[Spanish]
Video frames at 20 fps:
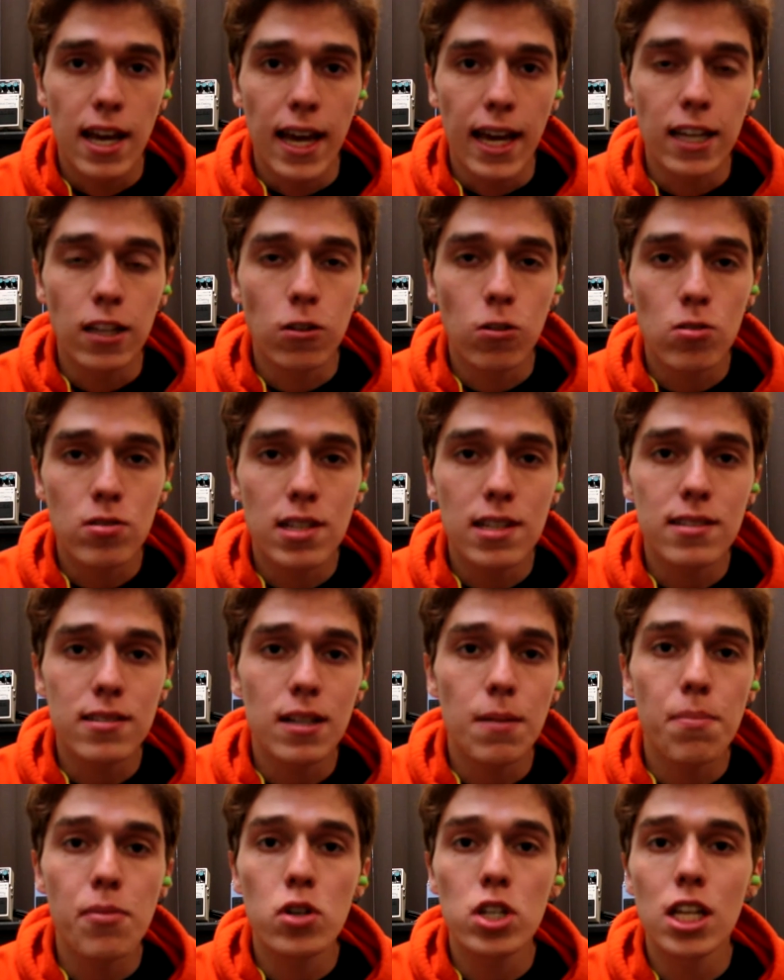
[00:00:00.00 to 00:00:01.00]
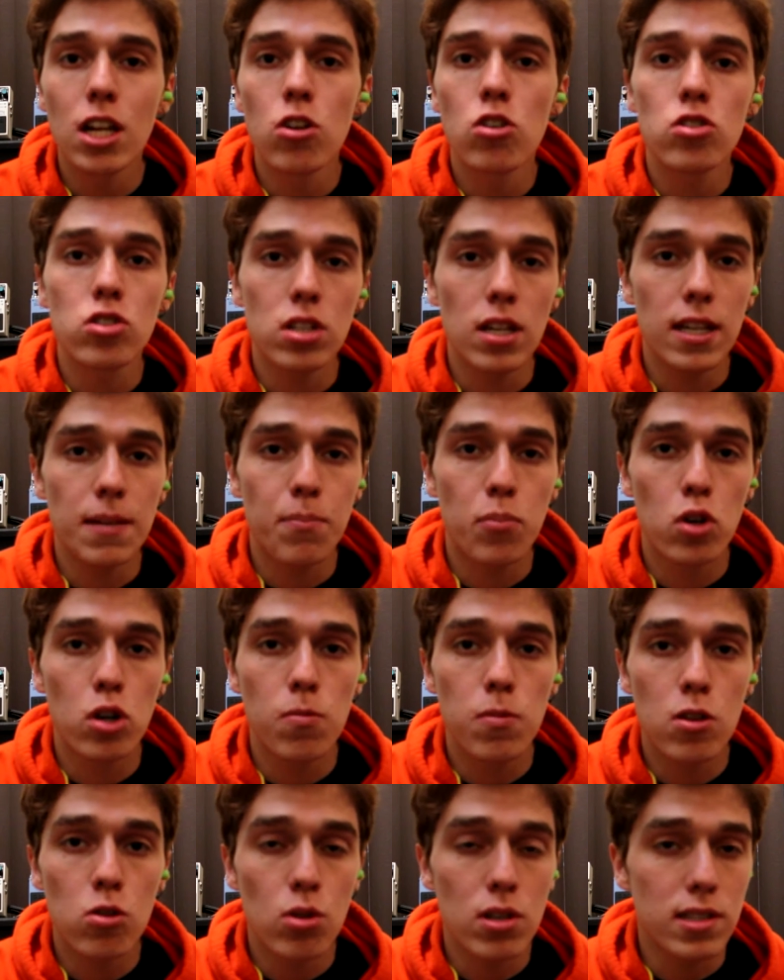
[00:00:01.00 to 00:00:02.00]
Entonces voy a irlos
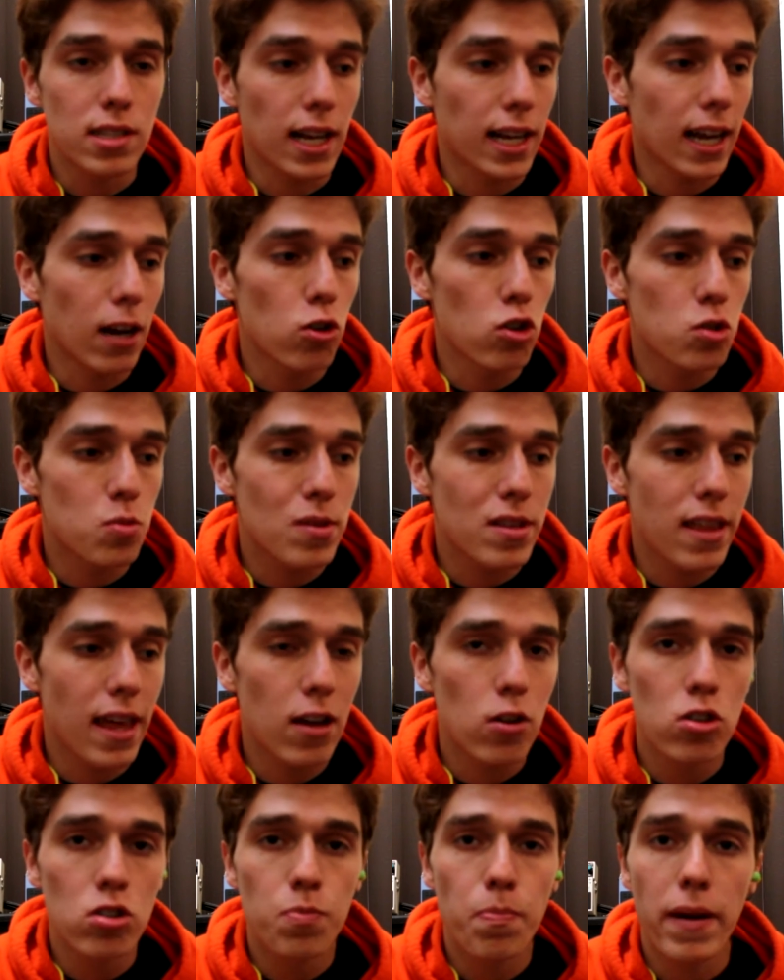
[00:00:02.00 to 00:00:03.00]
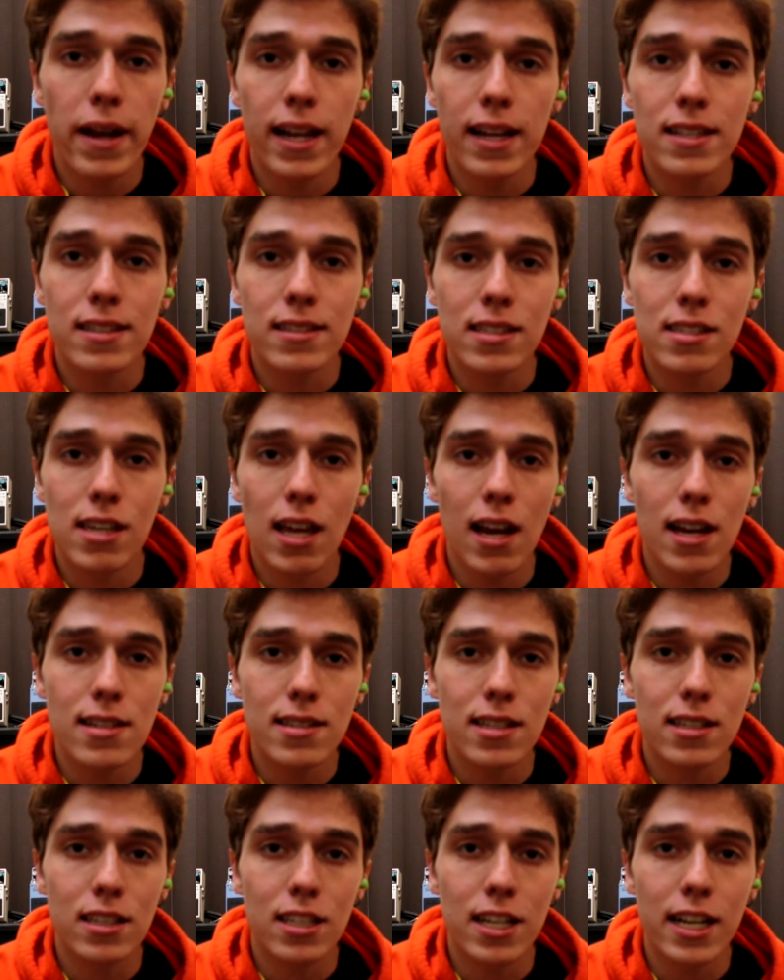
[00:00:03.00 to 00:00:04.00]
volviendo a sacar los videos para enseñar las
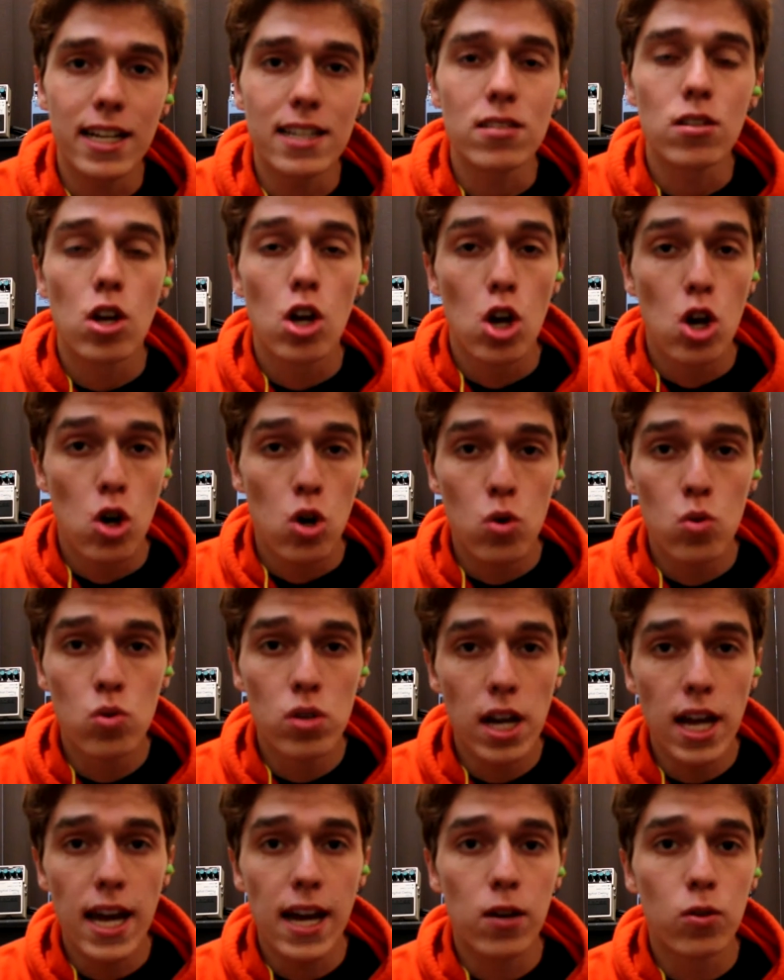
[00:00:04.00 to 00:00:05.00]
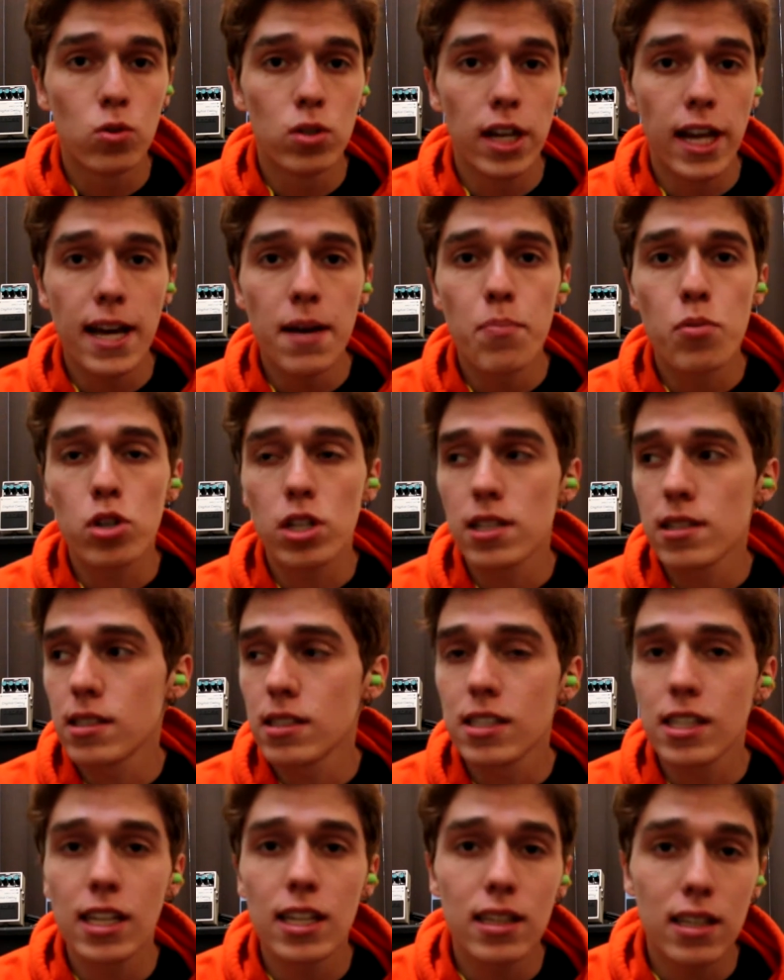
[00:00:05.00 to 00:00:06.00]
técnicas una a una porque
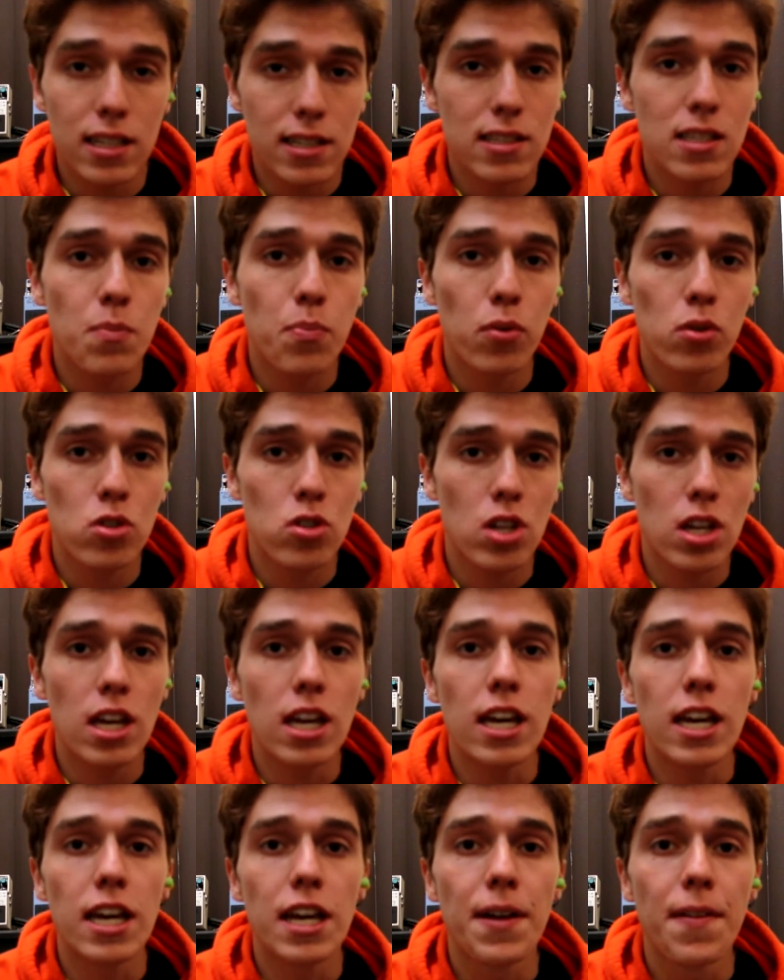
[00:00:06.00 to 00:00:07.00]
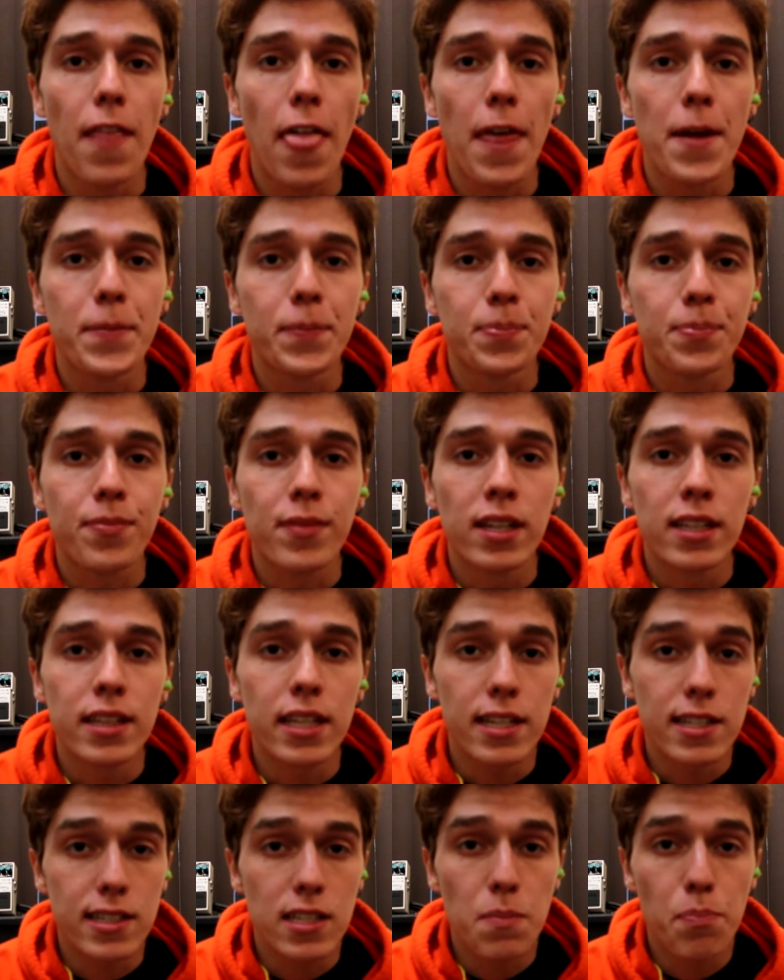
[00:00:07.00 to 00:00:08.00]
enseñé tres tipos de
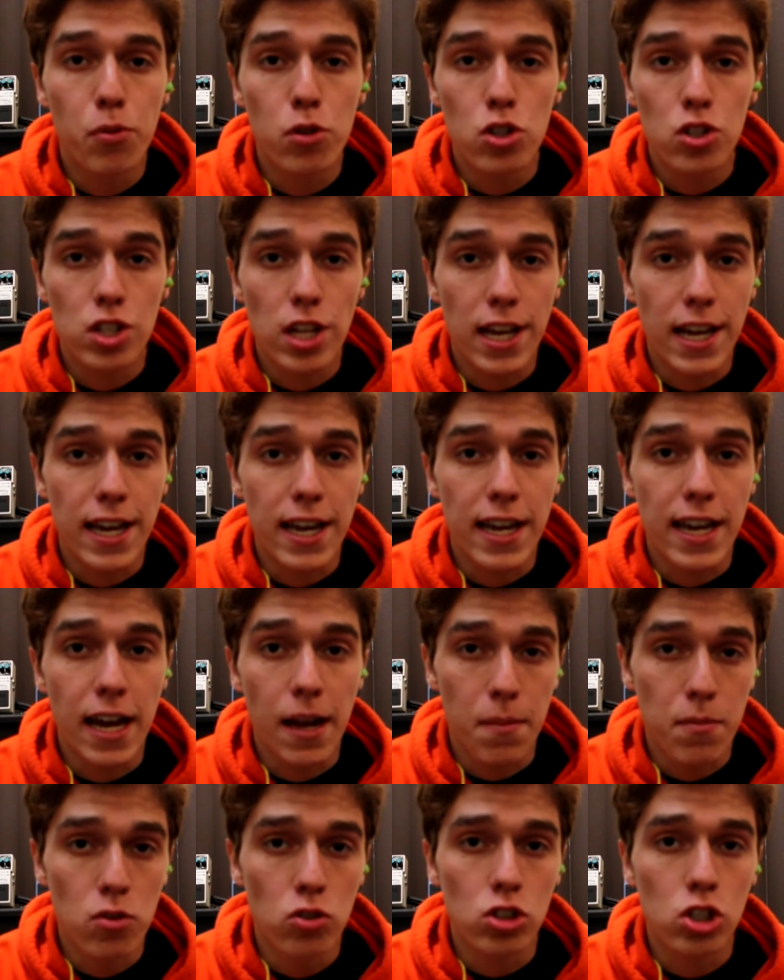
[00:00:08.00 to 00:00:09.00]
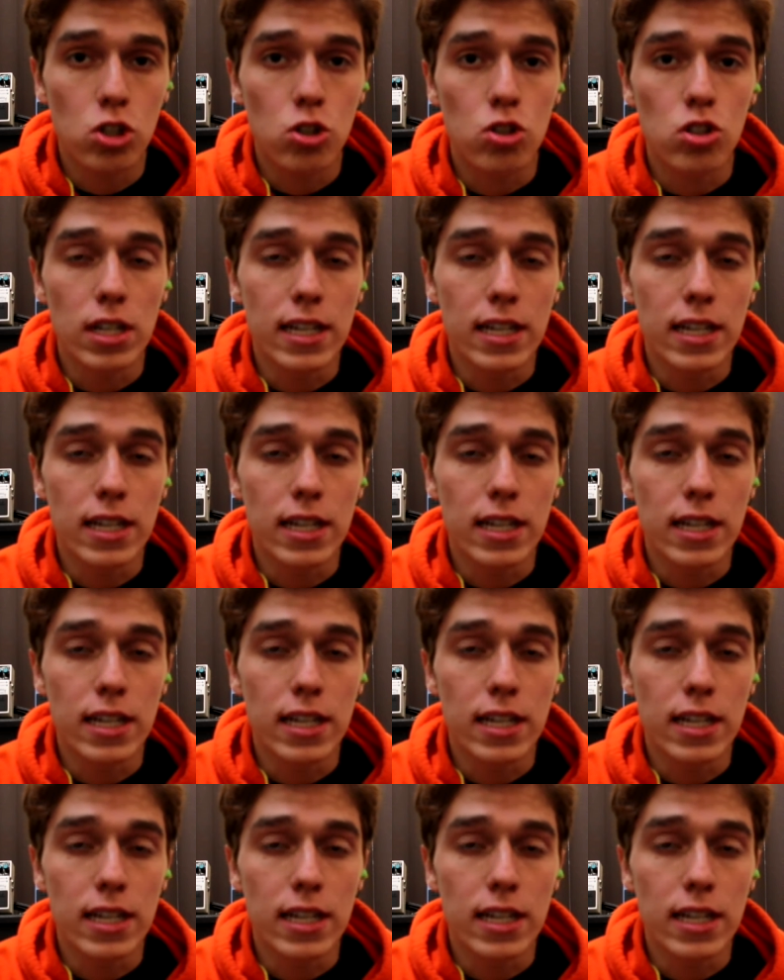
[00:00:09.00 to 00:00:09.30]
tres tipos de armónicos.